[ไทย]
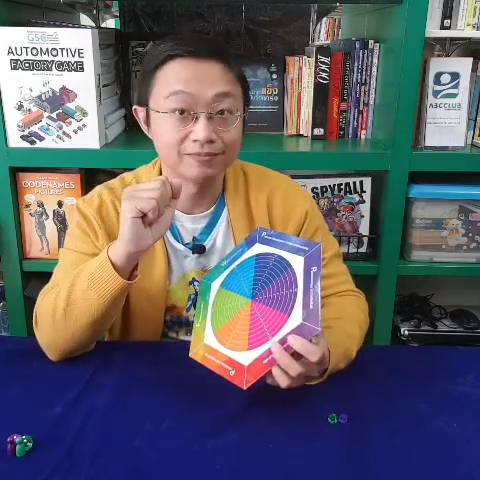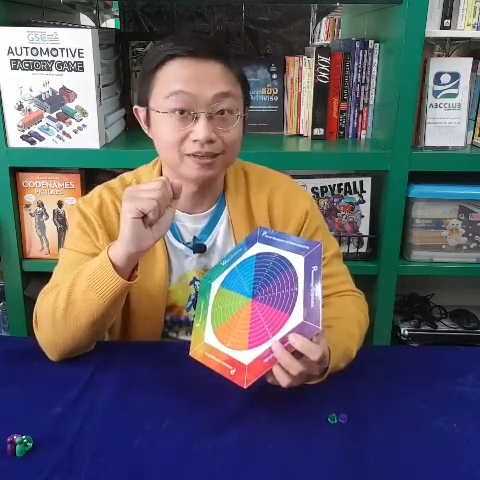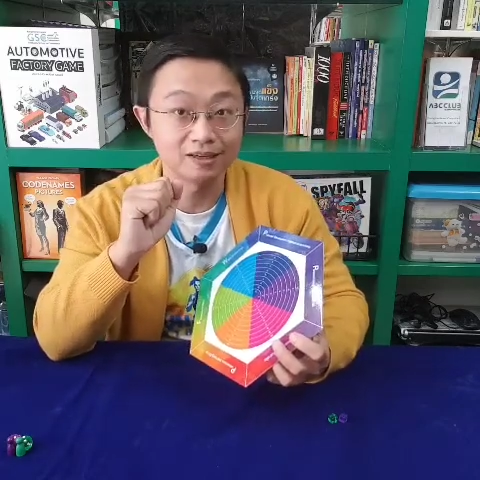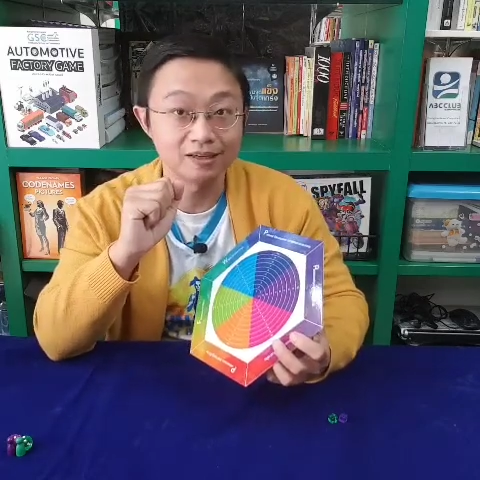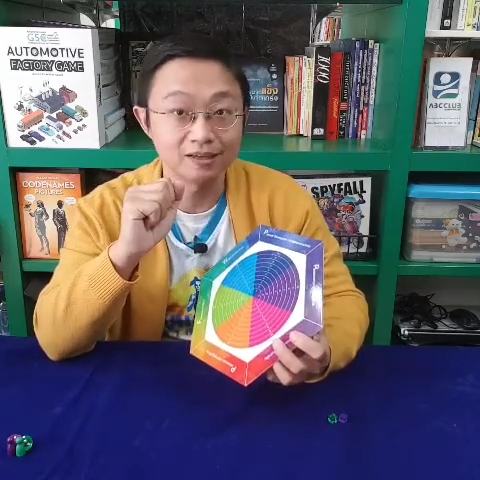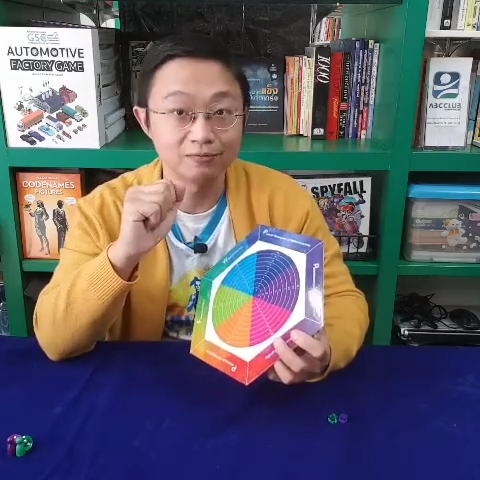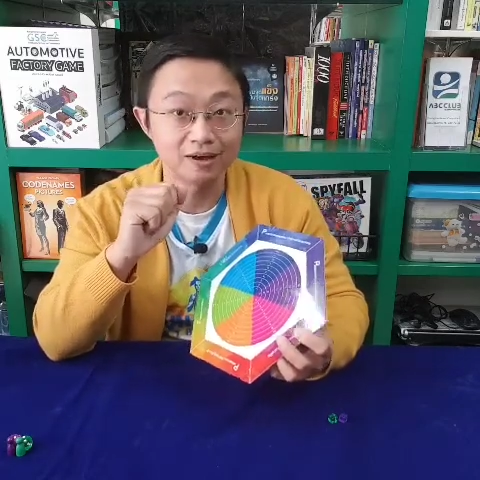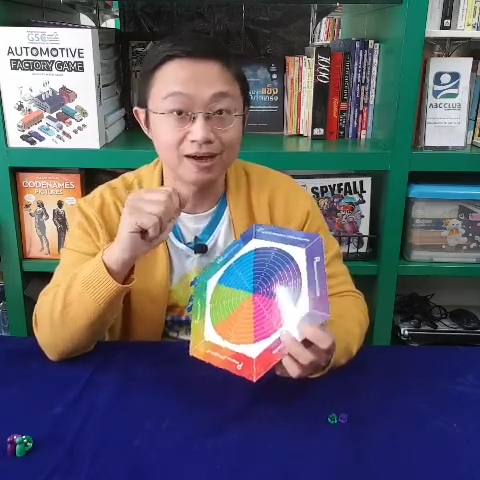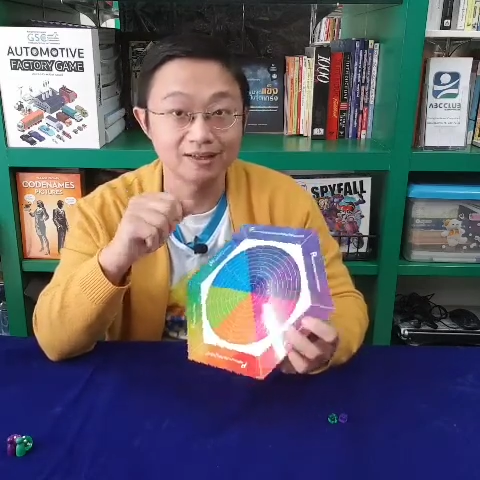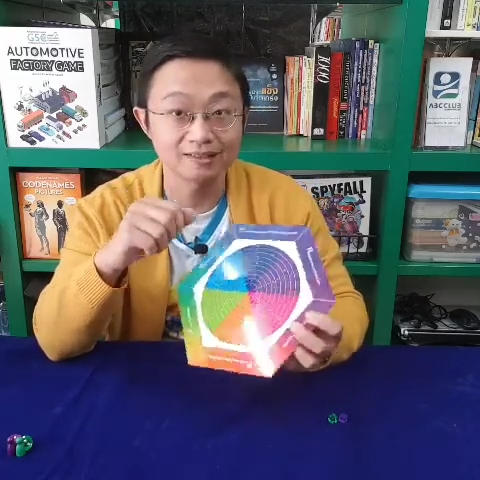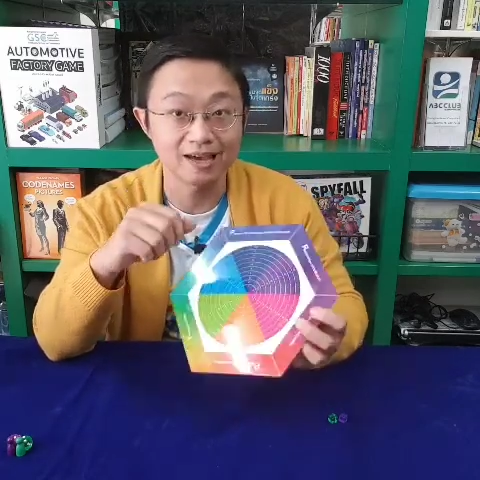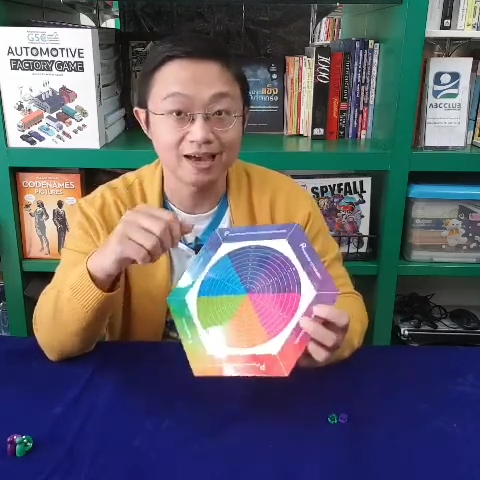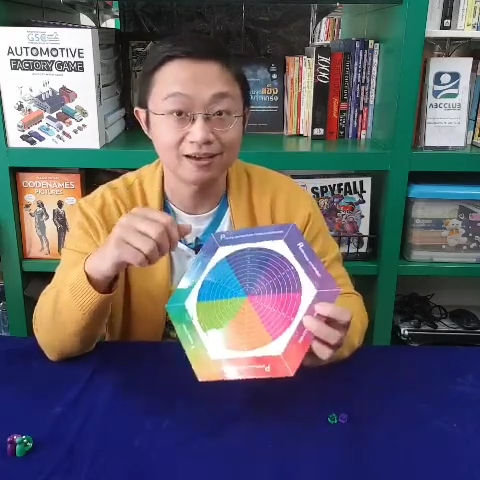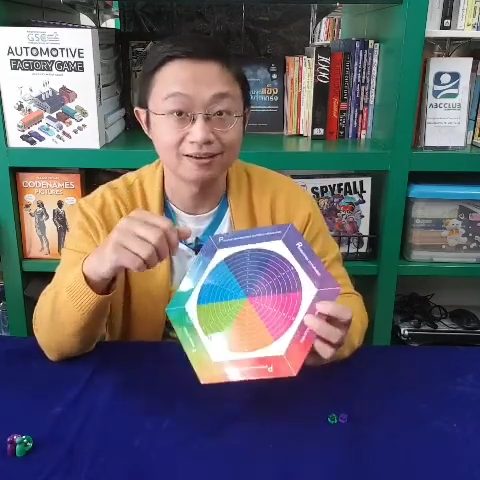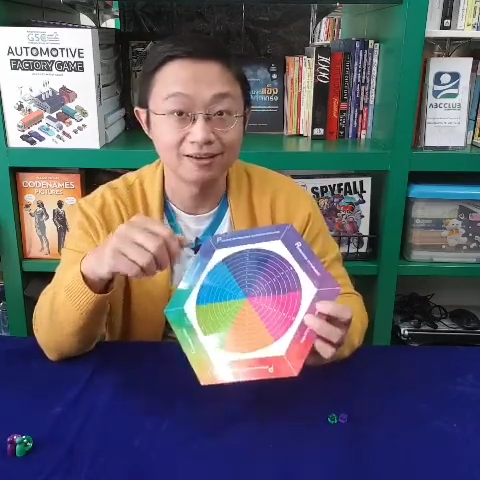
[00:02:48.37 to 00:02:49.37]
ที่คิดว่า
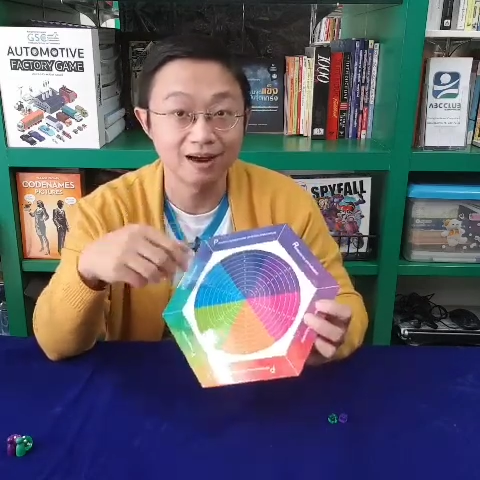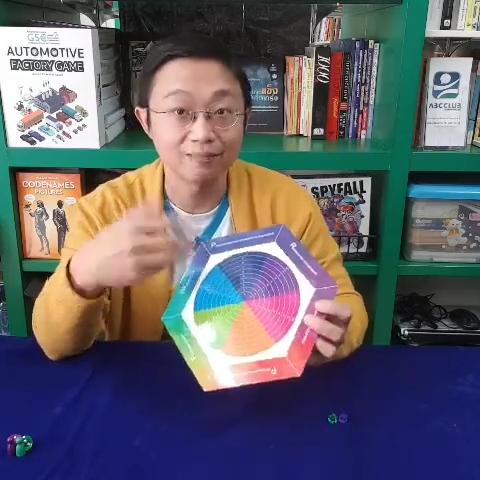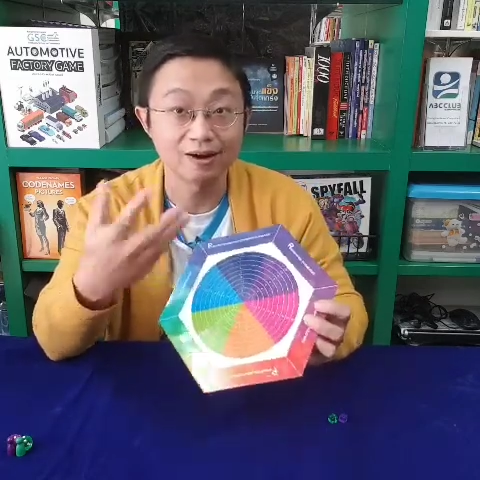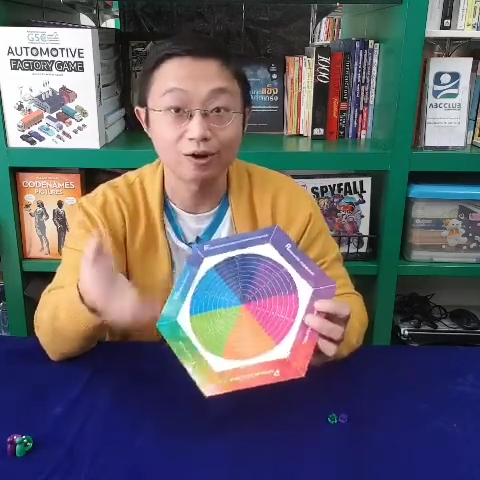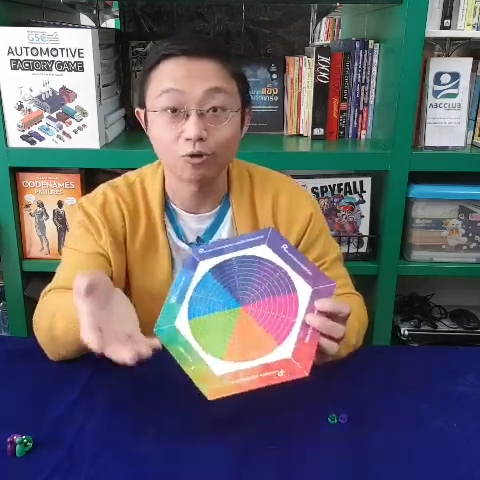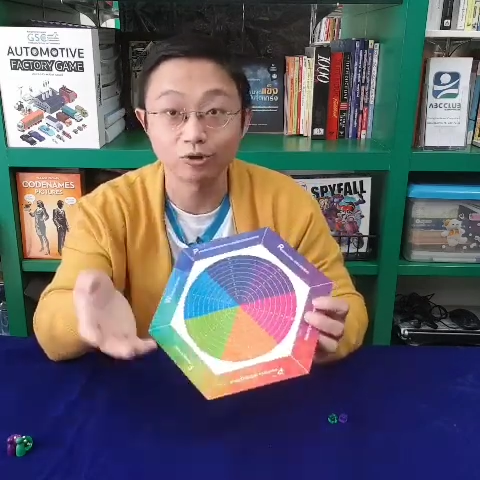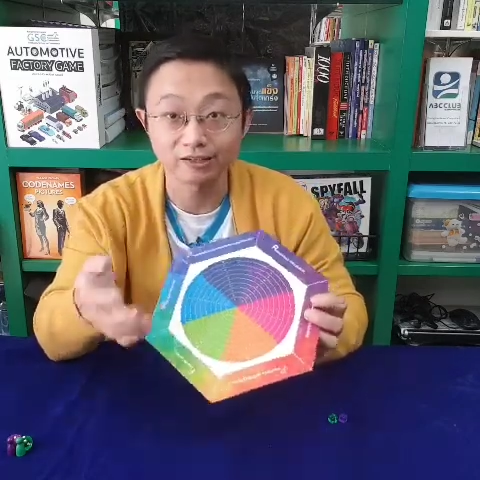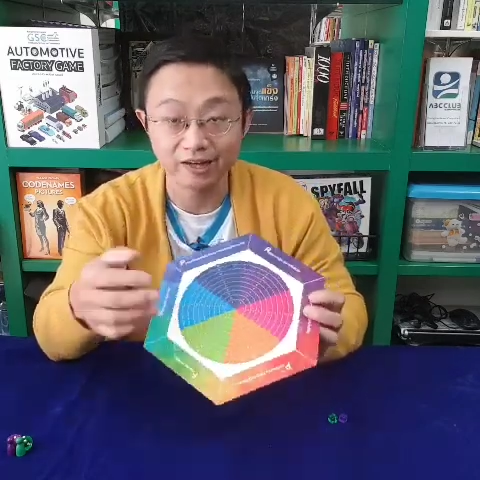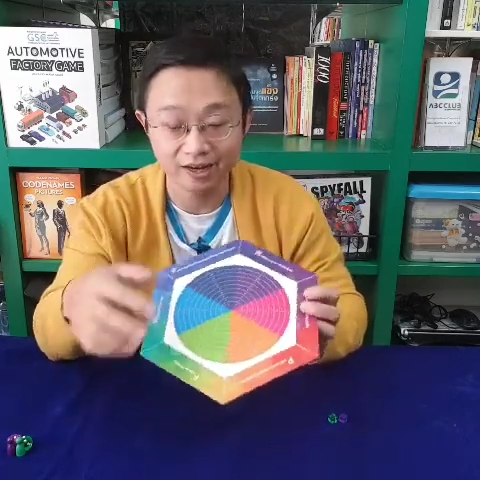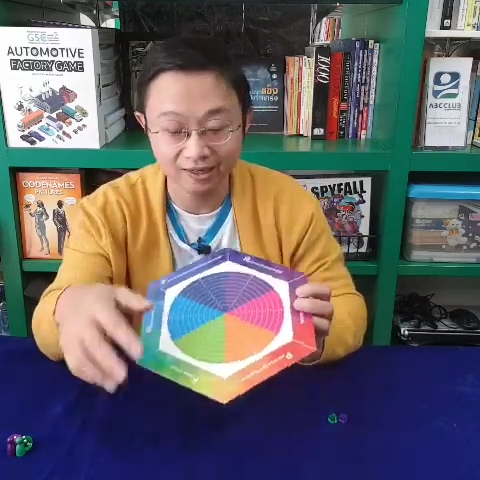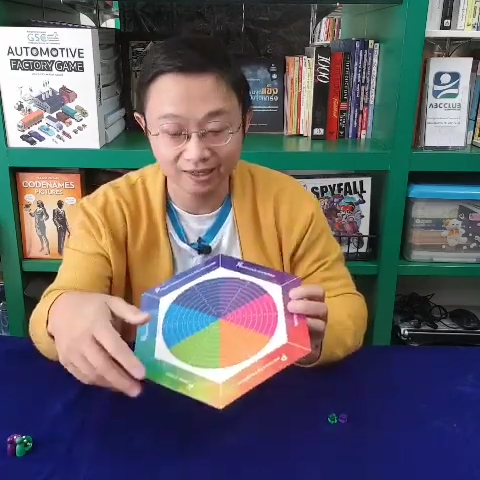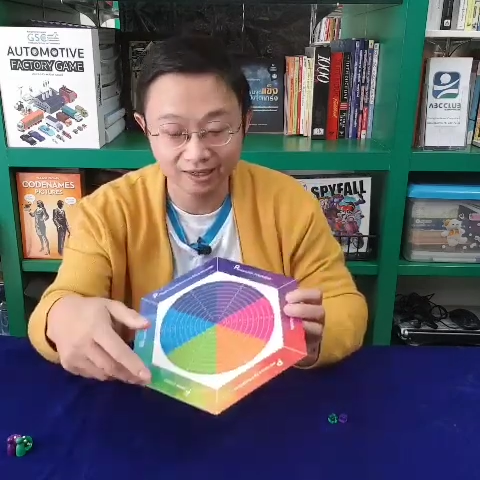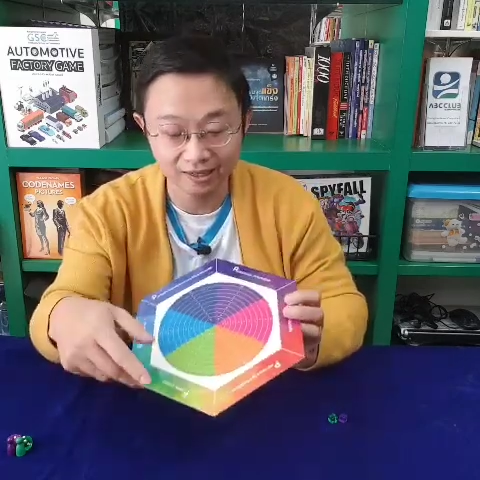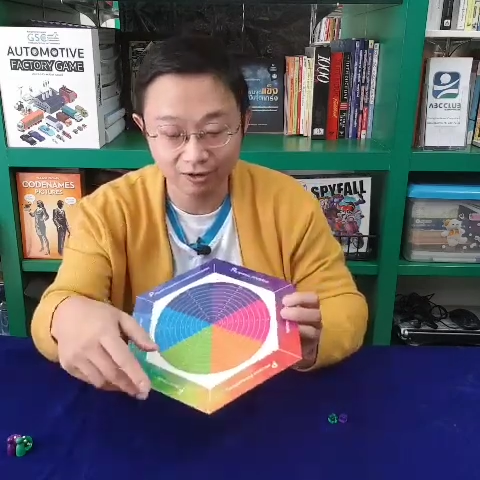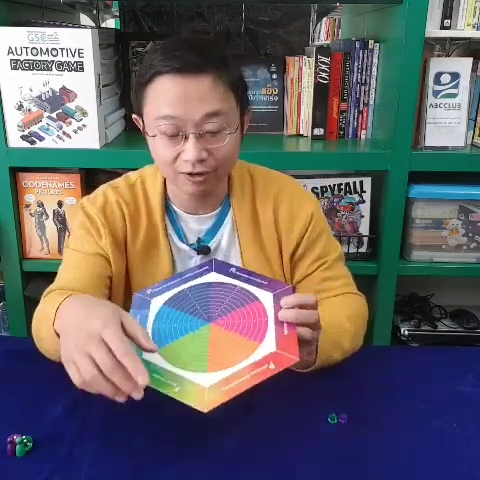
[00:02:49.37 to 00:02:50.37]
จะเอามาโค้ชครั้ง
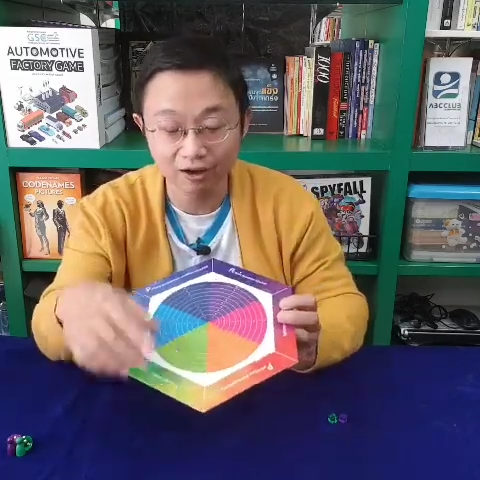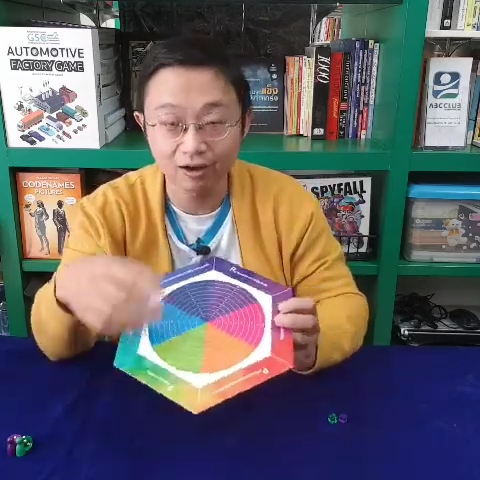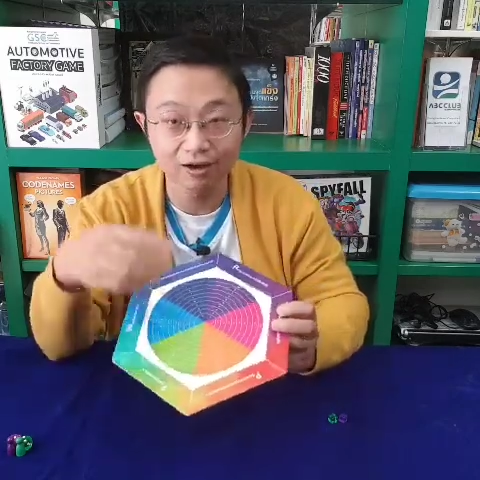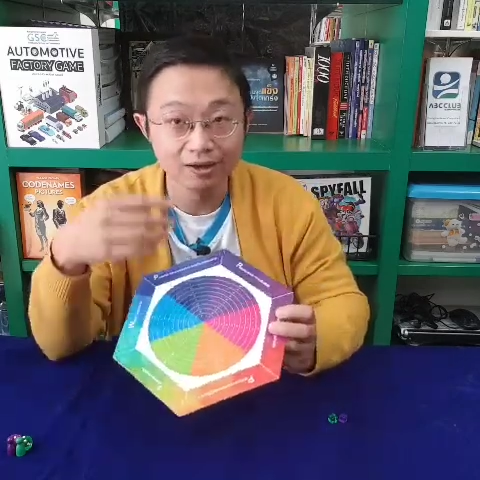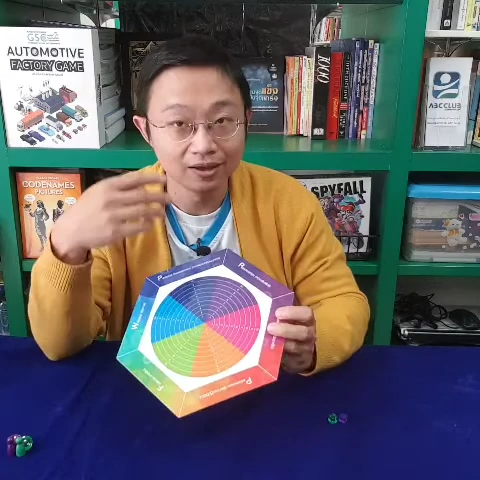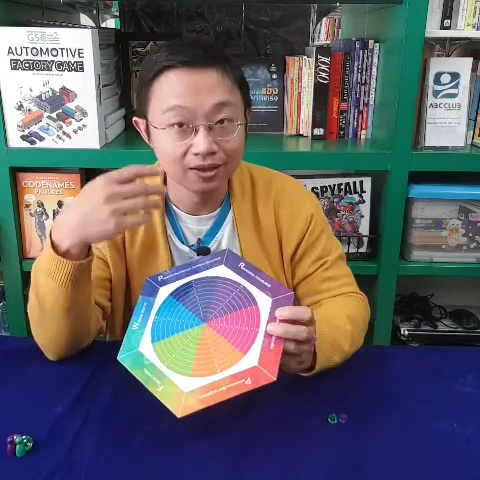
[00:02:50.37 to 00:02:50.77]
นี้ แล้วก็